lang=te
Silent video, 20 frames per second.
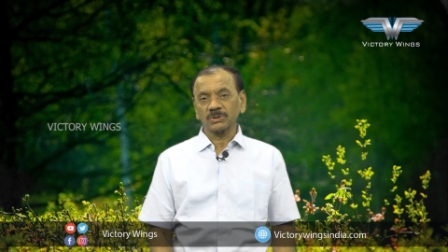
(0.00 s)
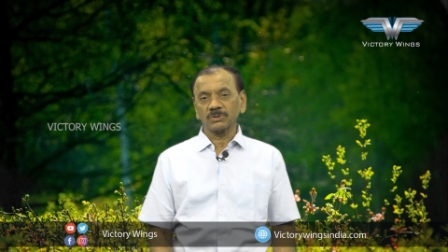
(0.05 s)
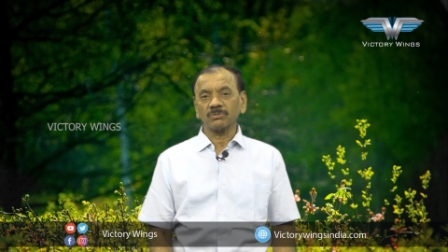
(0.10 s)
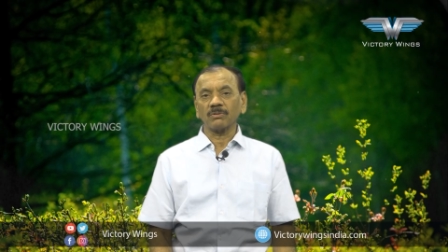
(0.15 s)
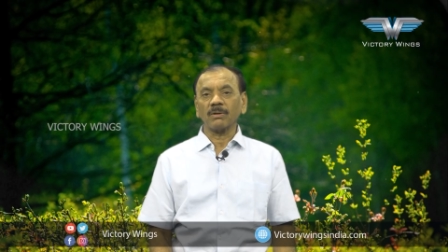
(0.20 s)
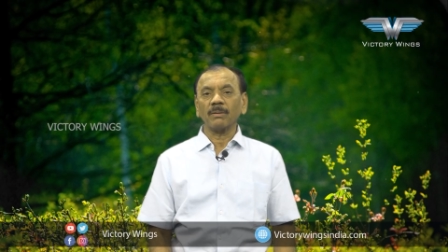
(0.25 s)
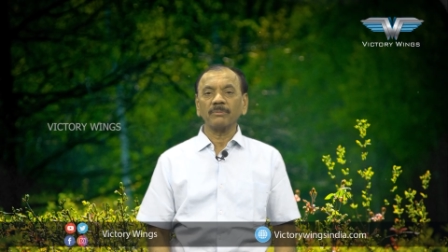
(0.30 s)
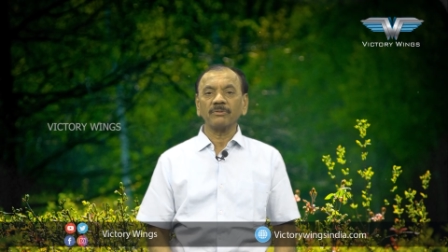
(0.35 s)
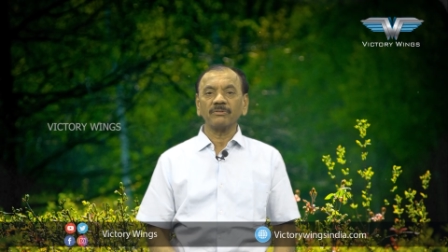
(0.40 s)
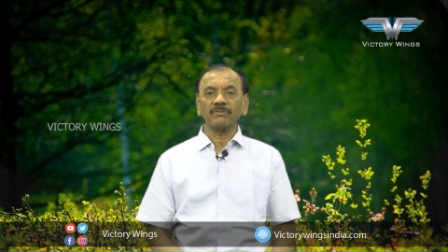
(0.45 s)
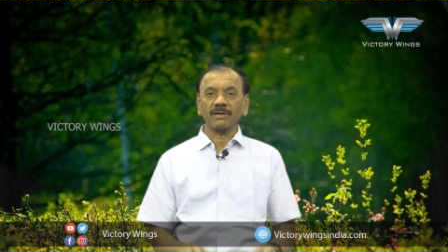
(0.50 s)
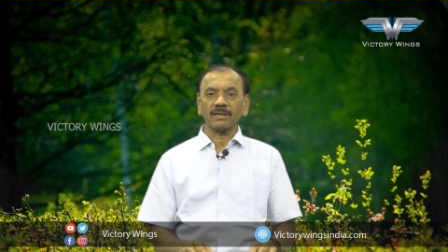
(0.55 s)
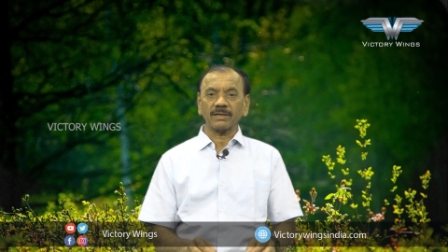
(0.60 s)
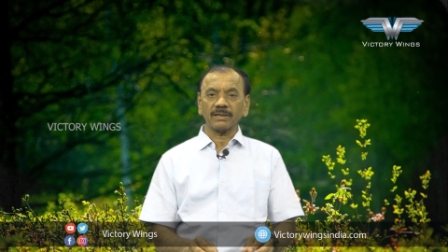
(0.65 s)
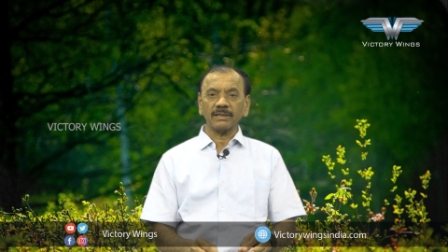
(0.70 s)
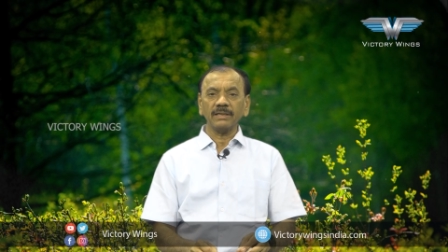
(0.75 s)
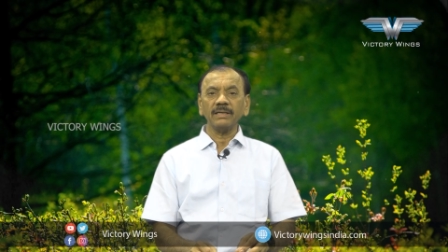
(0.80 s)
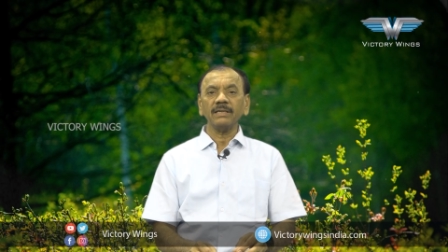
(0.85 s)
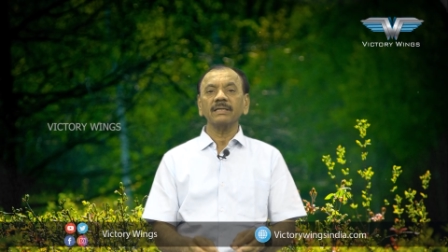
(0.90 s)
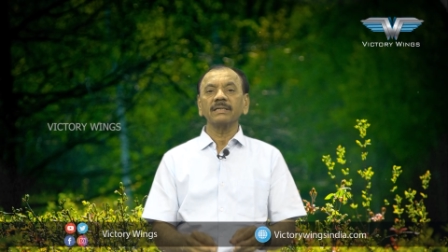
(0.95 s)

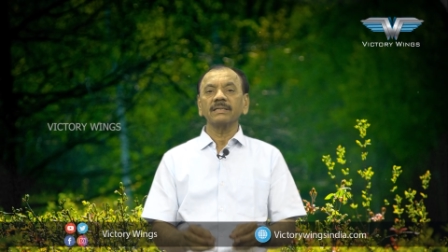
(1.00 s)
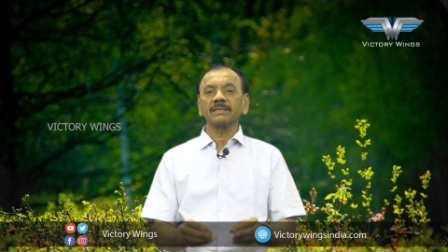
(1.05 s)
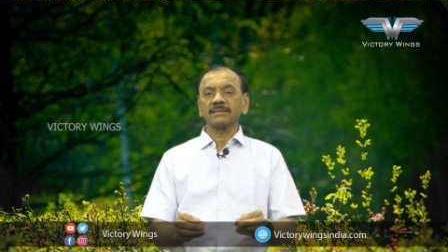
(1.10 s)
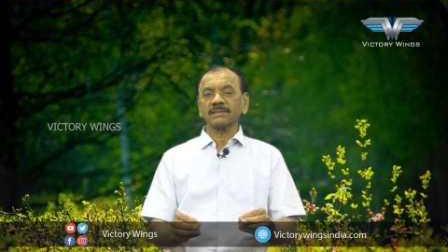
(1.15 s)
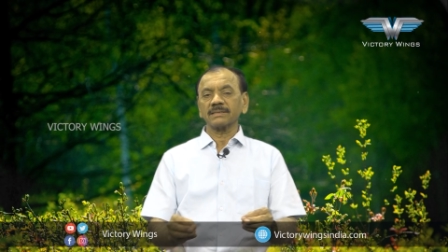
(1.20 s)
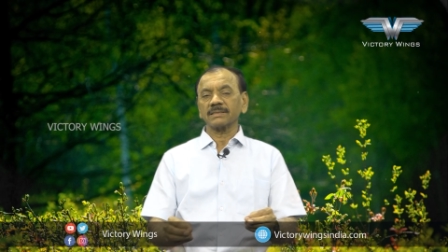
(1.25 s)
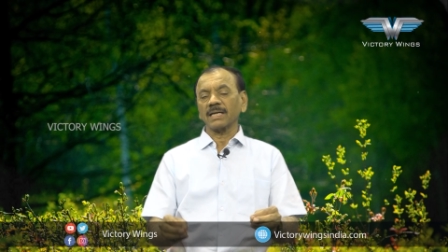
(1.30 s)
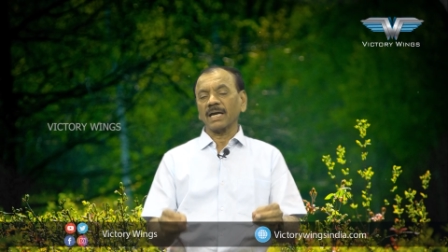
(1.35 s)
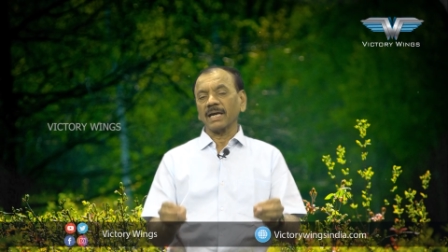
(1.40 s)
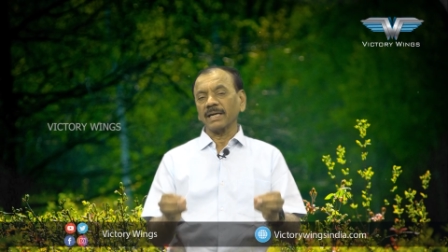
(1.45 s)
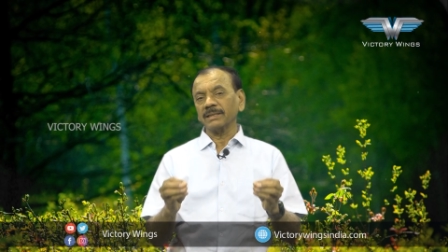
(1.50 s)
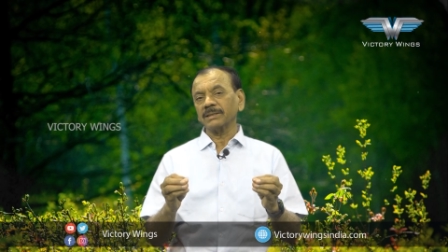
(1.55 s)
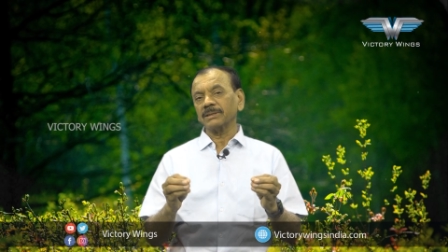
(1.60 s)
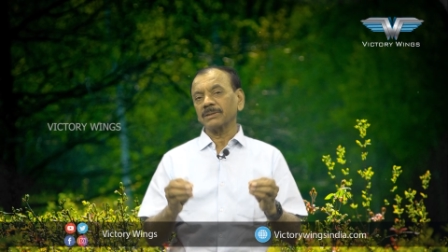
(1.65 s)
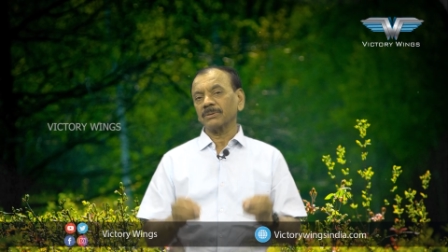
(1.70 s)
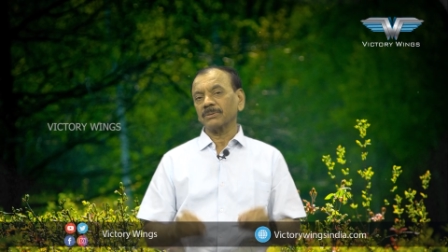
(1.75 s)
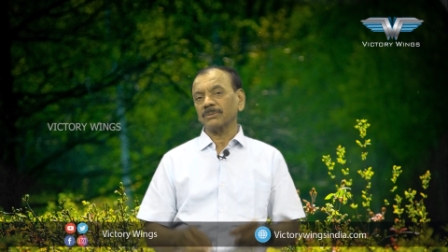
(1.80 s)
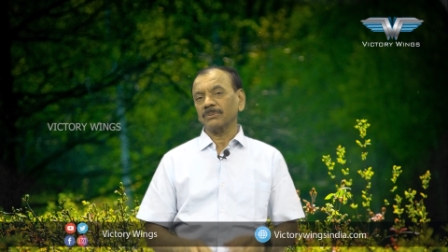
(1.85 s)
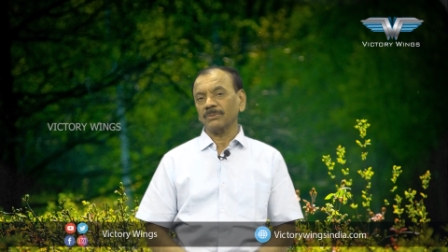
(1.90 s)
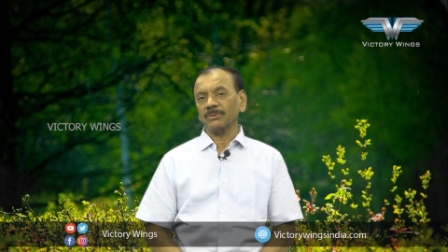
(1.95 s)
స్వామివారిని
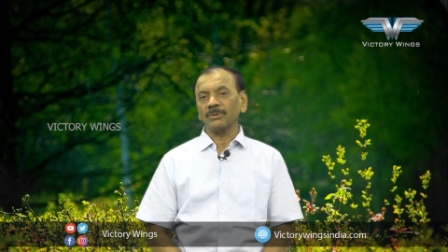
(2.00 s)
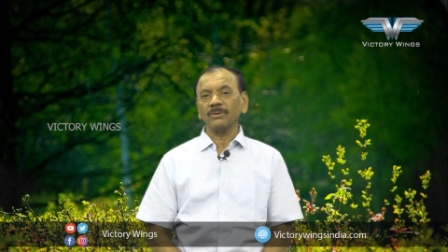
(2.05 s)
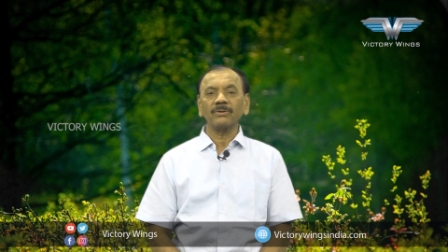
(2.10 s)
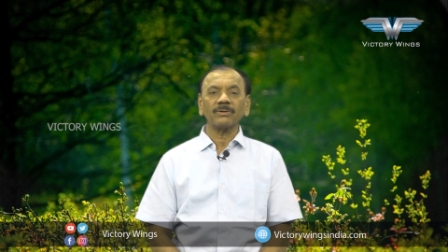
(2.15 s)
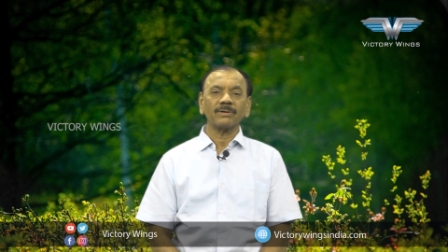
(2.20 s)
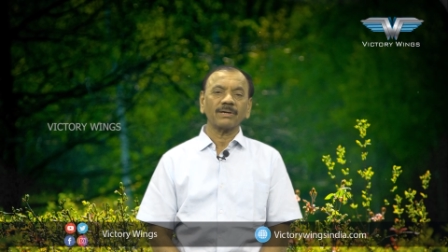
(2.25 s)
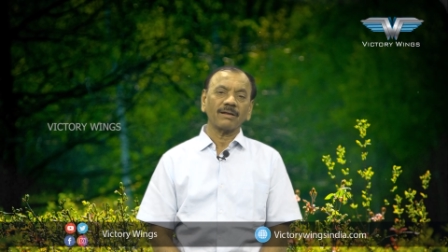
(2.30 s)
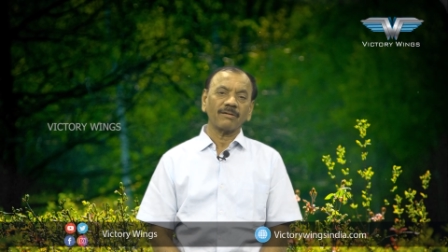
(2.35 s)
సాయంత్రం గుళ్ళో